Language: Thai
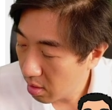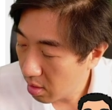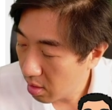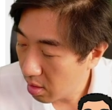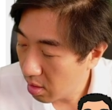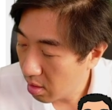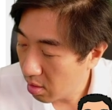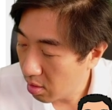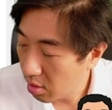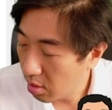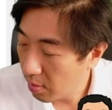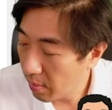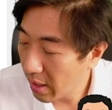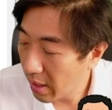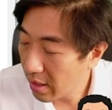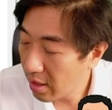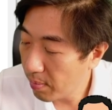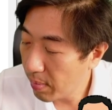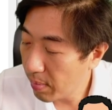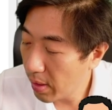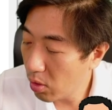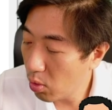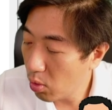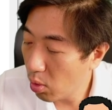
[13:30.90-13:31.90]
คือพระอาทิต
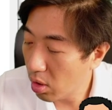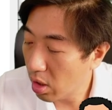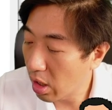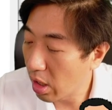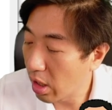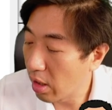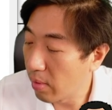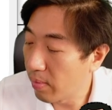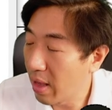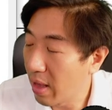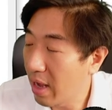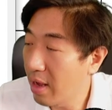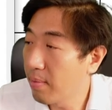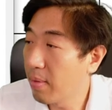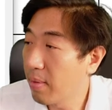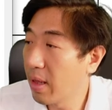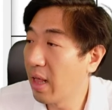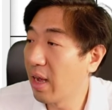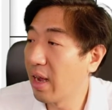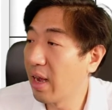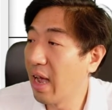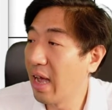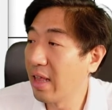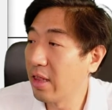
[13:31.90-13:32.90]
ย์เป็นดวงเดิมนะพ
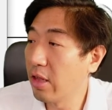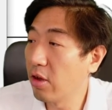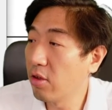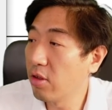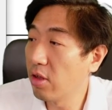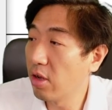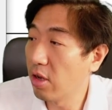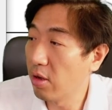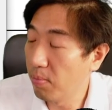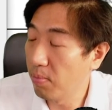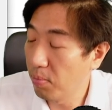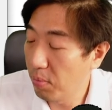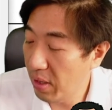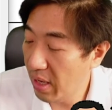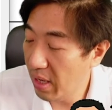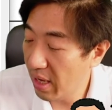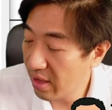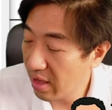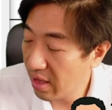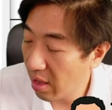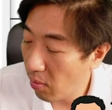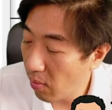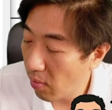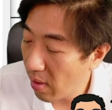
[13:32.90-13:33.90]
ลังงานเท่าเดิมเพียง
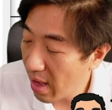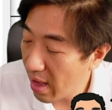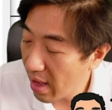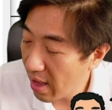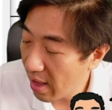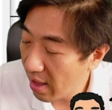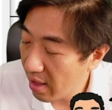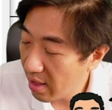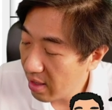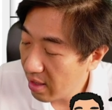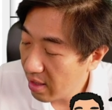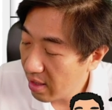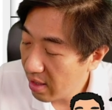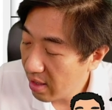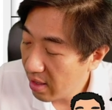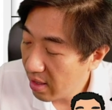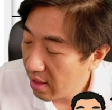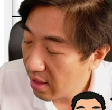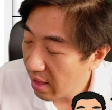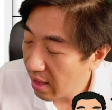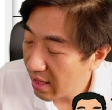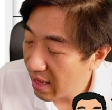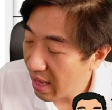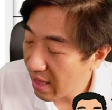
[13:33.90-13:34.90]
แต่ว่า
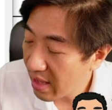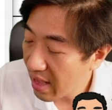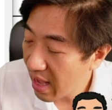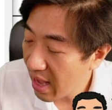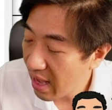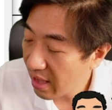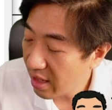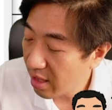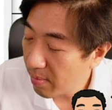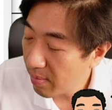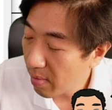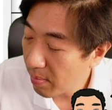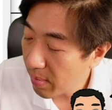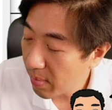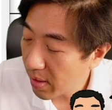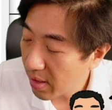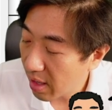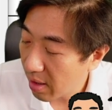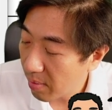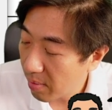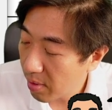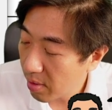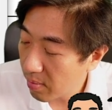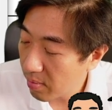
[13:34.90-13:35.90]
ระยะทางนี้มันเป็น
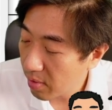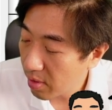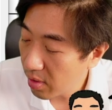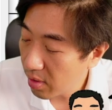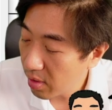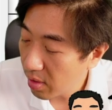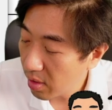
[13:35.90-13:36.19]
ไงเพิ่มขึ้น